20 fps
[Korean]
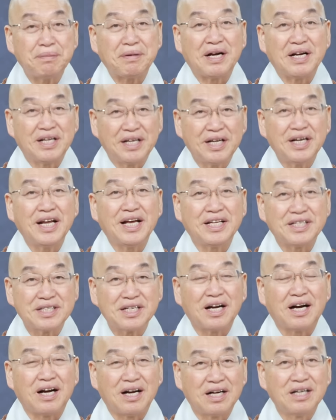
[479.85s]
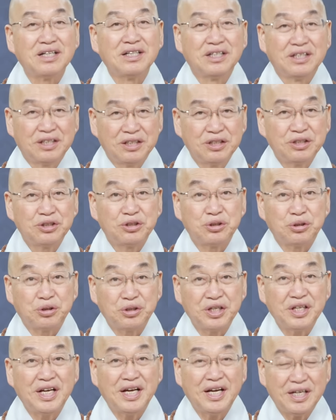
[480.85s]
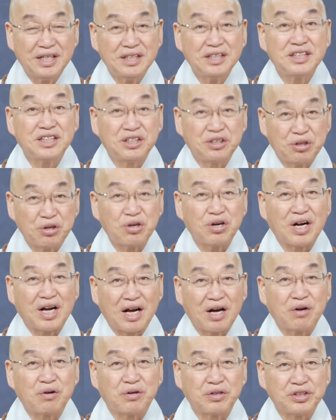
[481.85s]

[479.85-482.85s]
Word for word: 발견해서 조기에 치료를 하고